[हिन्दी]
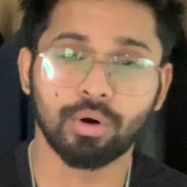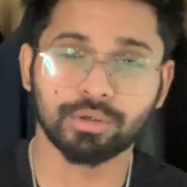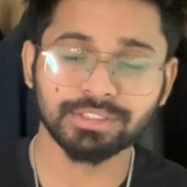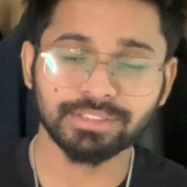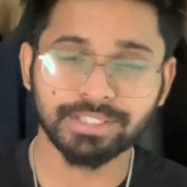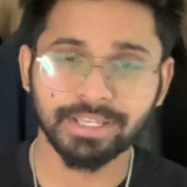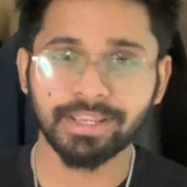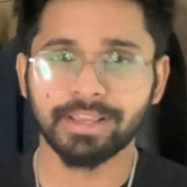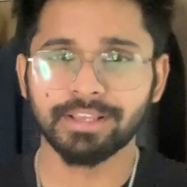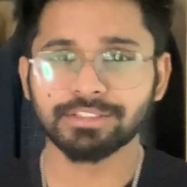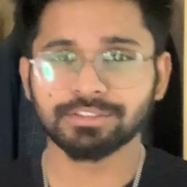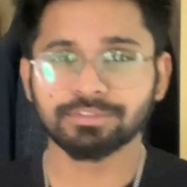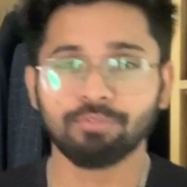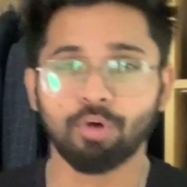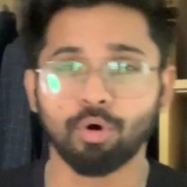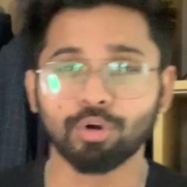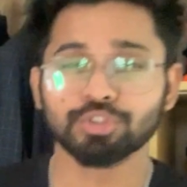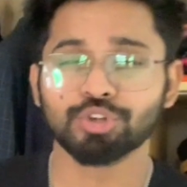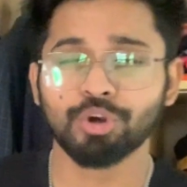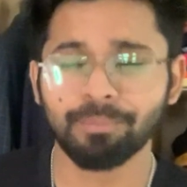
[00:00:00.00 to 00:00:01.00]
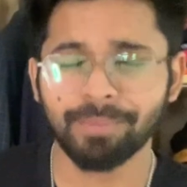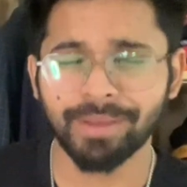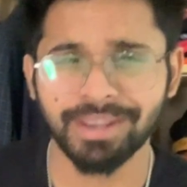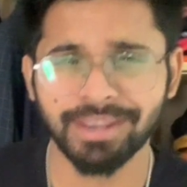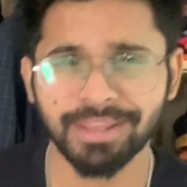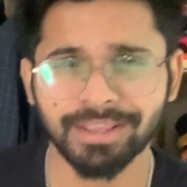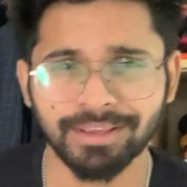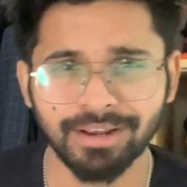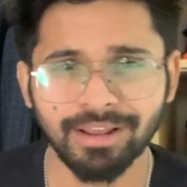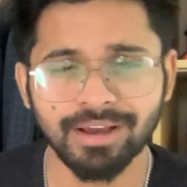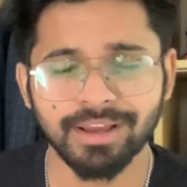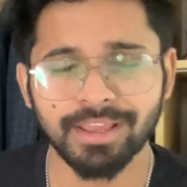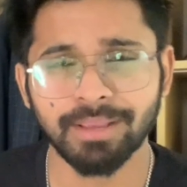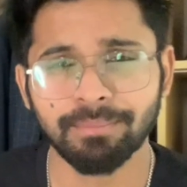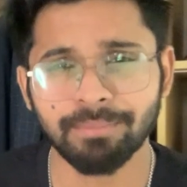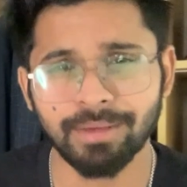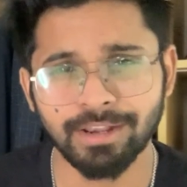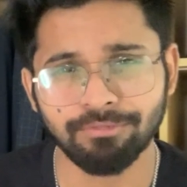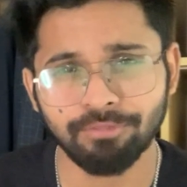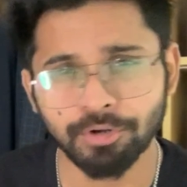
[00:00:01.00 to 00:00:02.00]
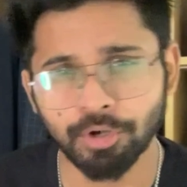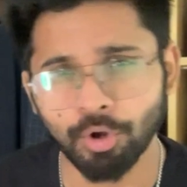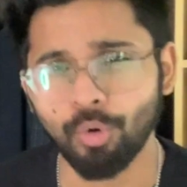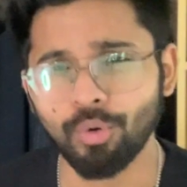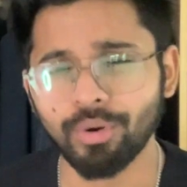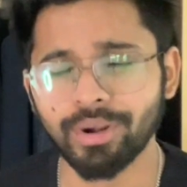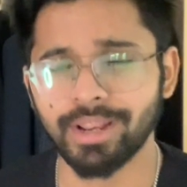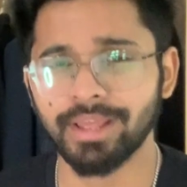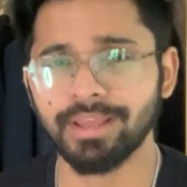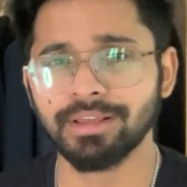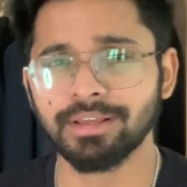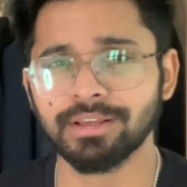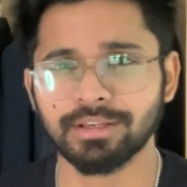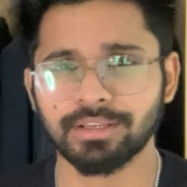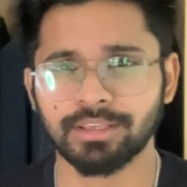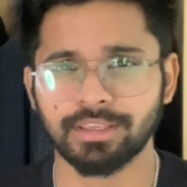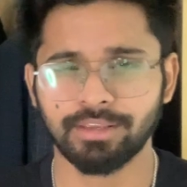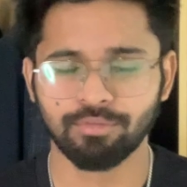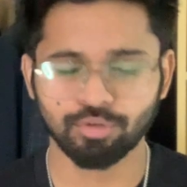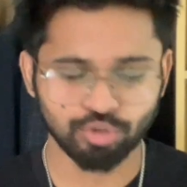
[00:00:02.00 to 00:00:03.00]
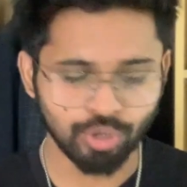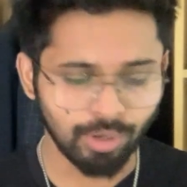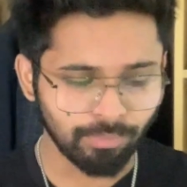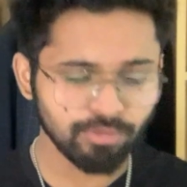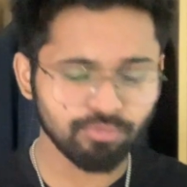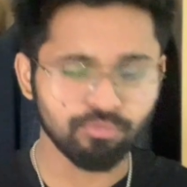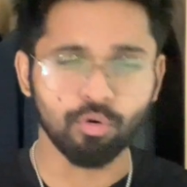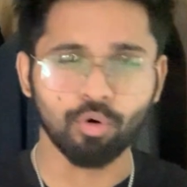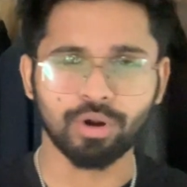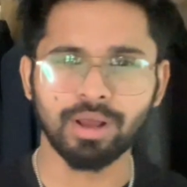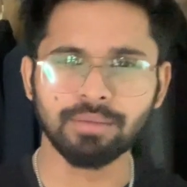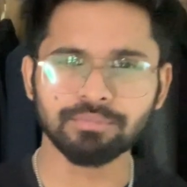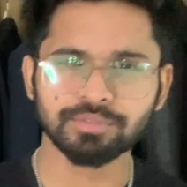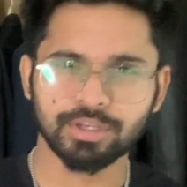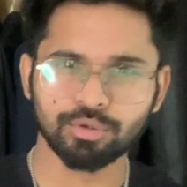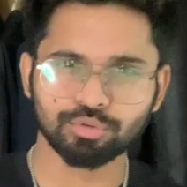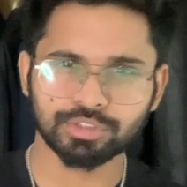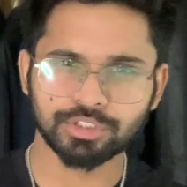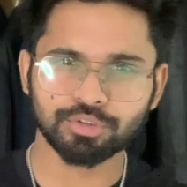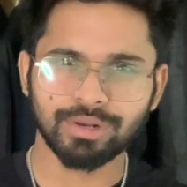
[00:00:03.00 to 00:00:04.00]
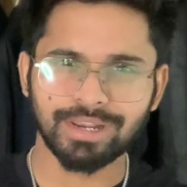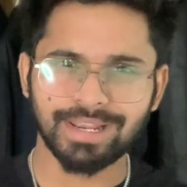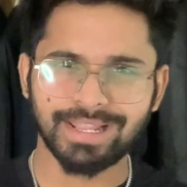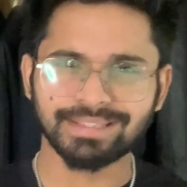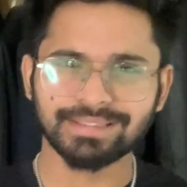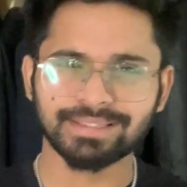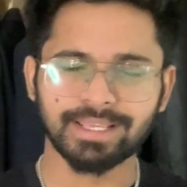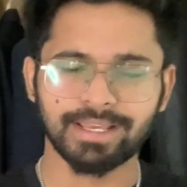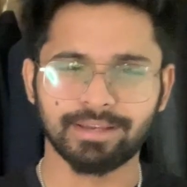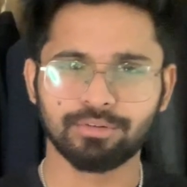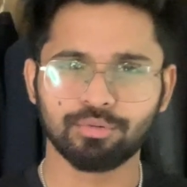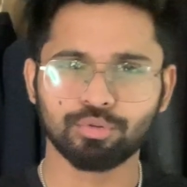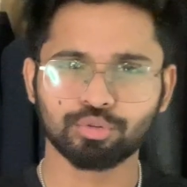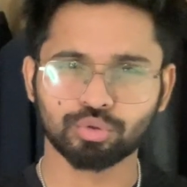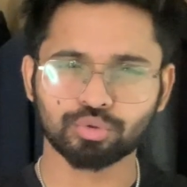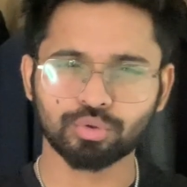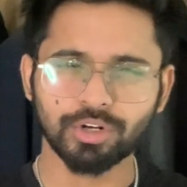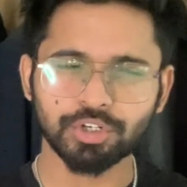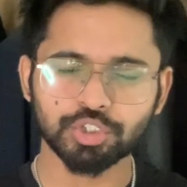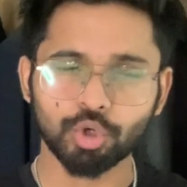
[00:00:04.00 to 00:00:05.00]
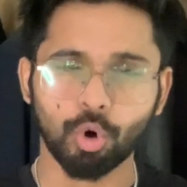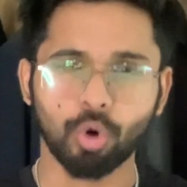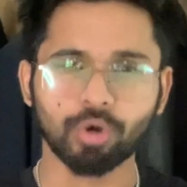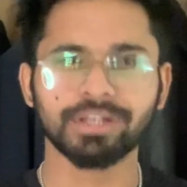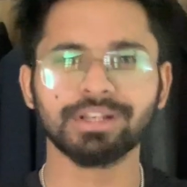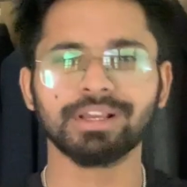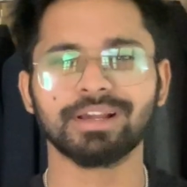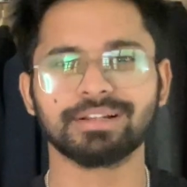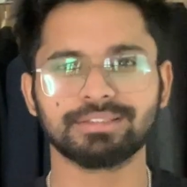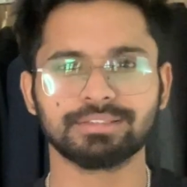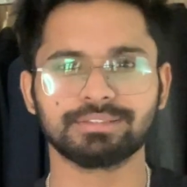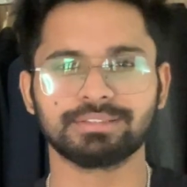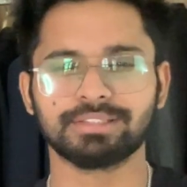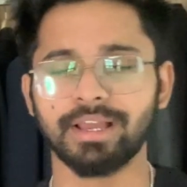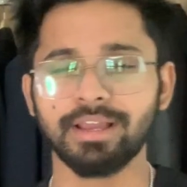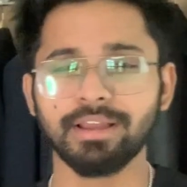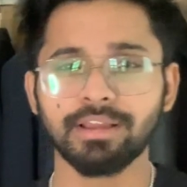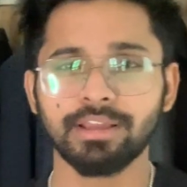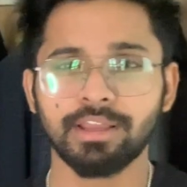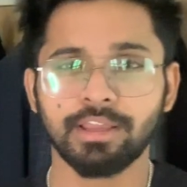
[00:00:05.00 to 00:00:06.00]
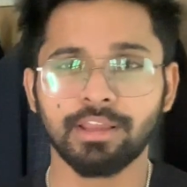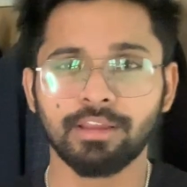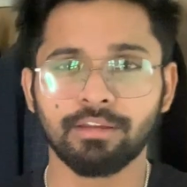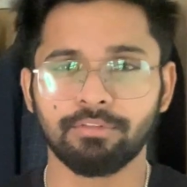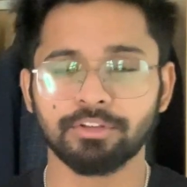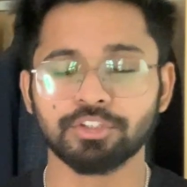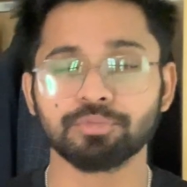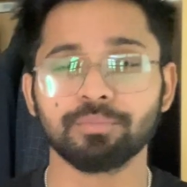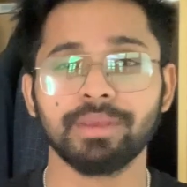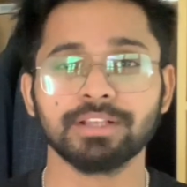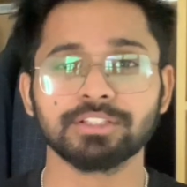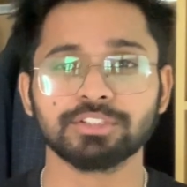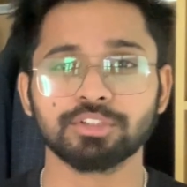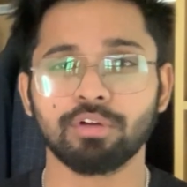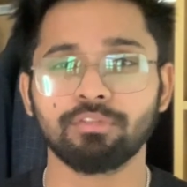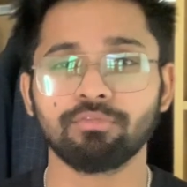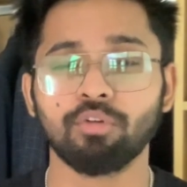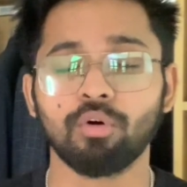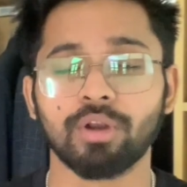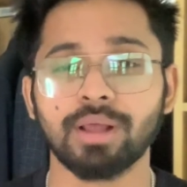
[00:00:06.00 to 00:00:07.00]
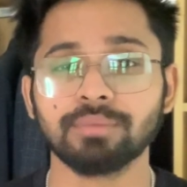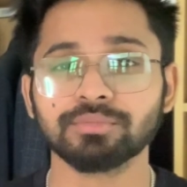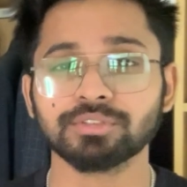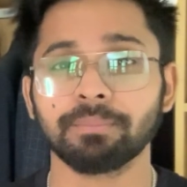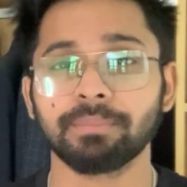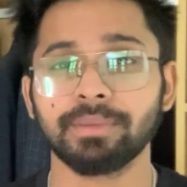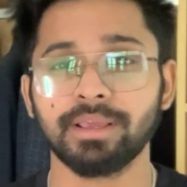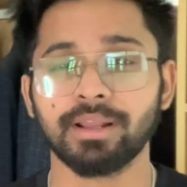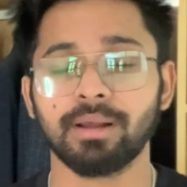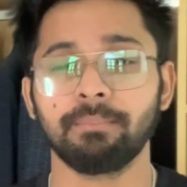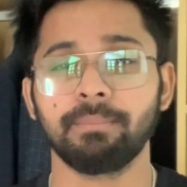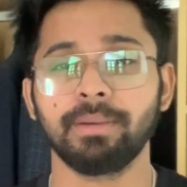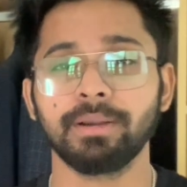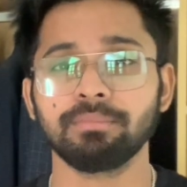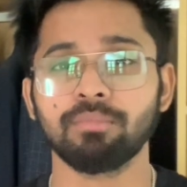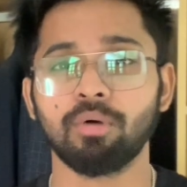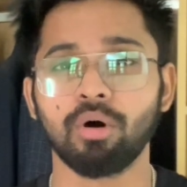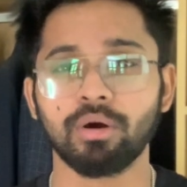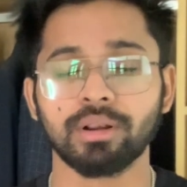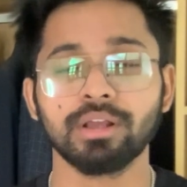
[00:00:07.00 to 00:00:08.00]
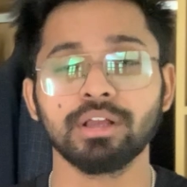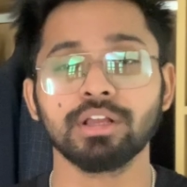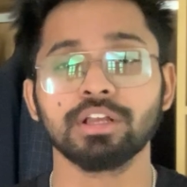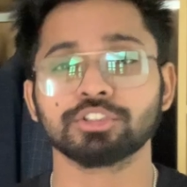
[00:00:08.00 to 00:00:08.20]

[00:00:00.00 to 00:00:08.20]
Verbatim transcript: और द थिंग इज वॉच को पहनने के ना एक बेनिफिट और है कि वो जो आपके फोर आर्म्स है उसकी जो लेंथ है उसको थोड़ा शॉर्टन कर देता है विच मेक्स योर फोर आर्म्स अपियर अबिट मोर